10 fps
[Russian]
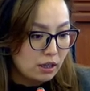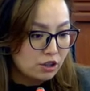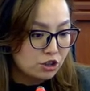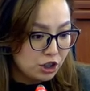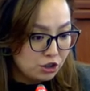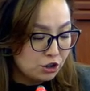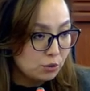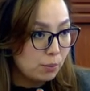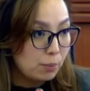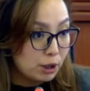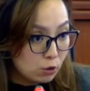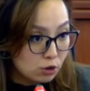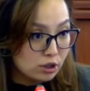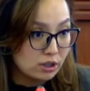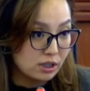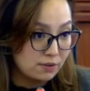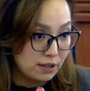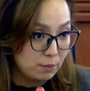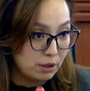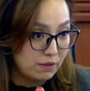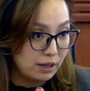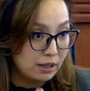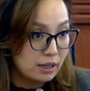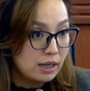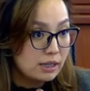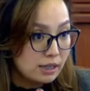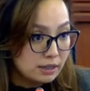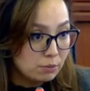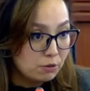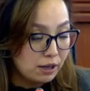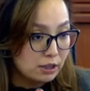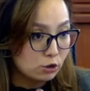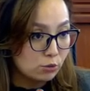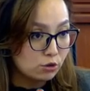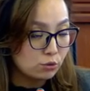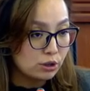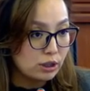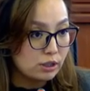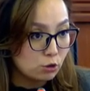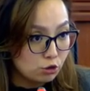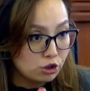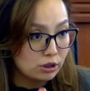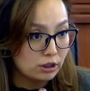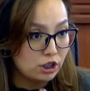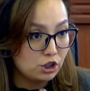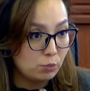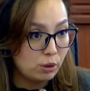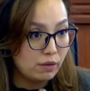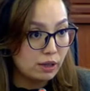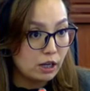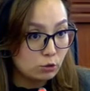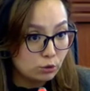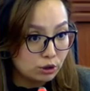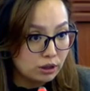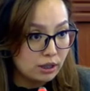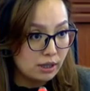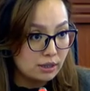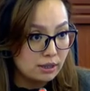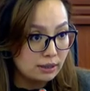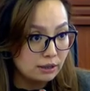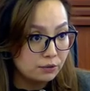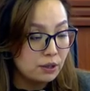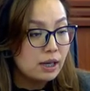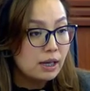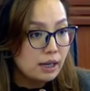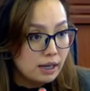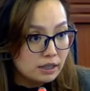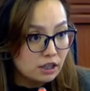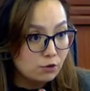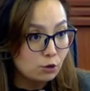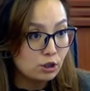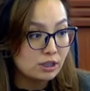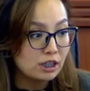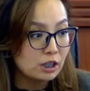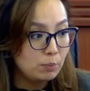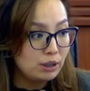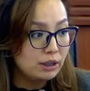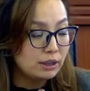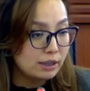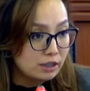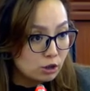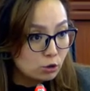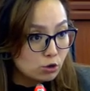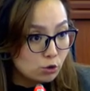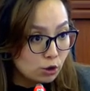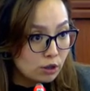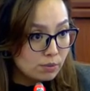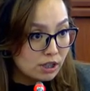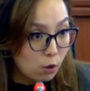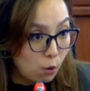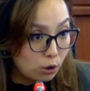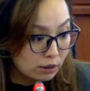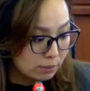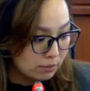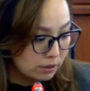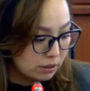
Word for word: женщин бороться за свои права, не забывать о том, что у них есть точно такие же права, как у других кандидатов. Эти квоты закреплены конституционным законом.